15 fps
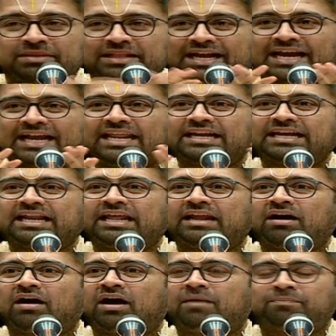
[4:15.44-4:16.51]
இந்த கலர்
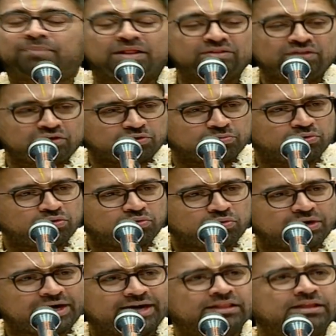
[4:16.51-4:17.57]
கலராக பந்து இருக்கும்போது
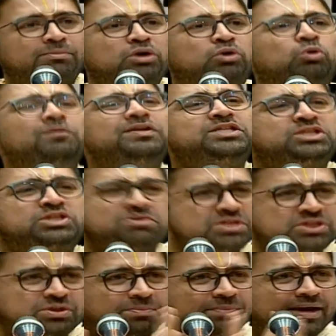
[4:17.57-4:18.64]
ஒரு இடத்த அப்படியே குவிச்சு
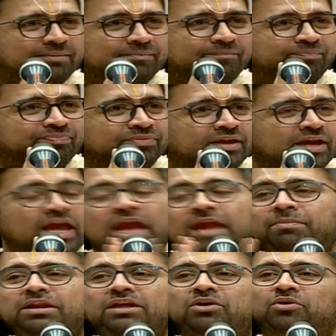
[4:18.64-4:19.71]
வச்சுருப்பா
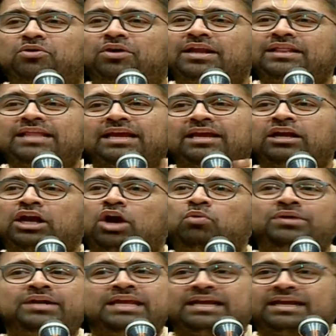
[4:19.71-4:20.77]
இப்போ நீங்கள் குழந்தைக்கு
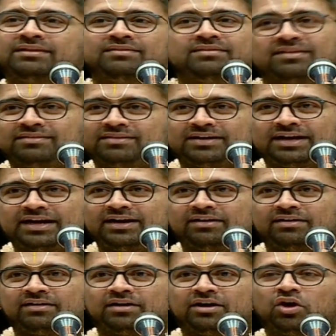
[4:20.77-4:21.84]
கவுண்டிங் கற்று தந்திருக்கேன்
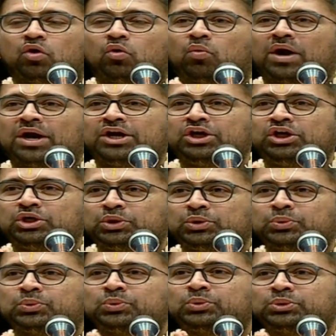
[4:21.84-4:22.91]
ஒன்
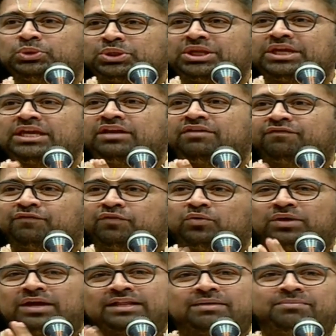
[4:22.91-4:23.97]
டூ த்ரீ
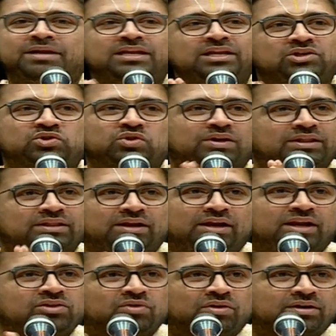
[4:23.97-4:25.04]
ஃபோர் அது அப்படியே நீங்கள்
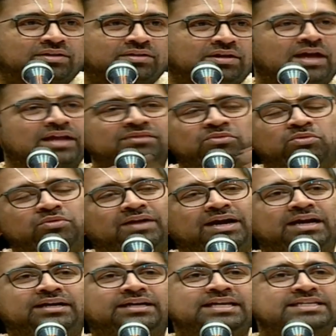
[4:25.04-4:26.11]
சொல்கிறதெல்லாம் சொல்கிறது அது ஒரு
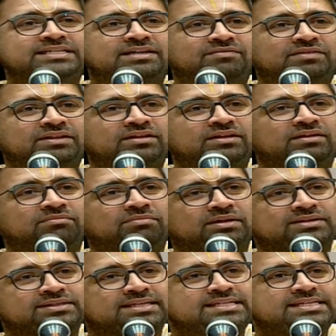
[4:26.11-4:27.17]
வேளை டீச்சர் வந்து
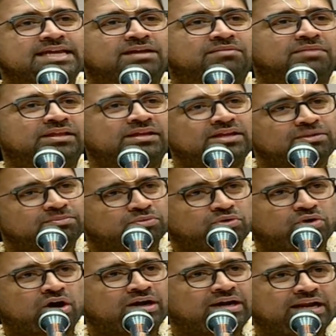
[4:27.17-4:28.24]
சஞ்சயன் மாதிரி இப்போ
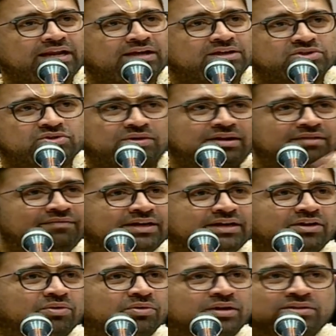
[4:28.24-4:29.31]
ஆன்லைனில் சொல்ல
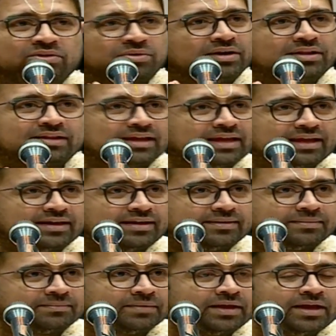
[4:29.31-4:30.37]
வீட்டில் உட்காந்து குழந்தை கேட்குறது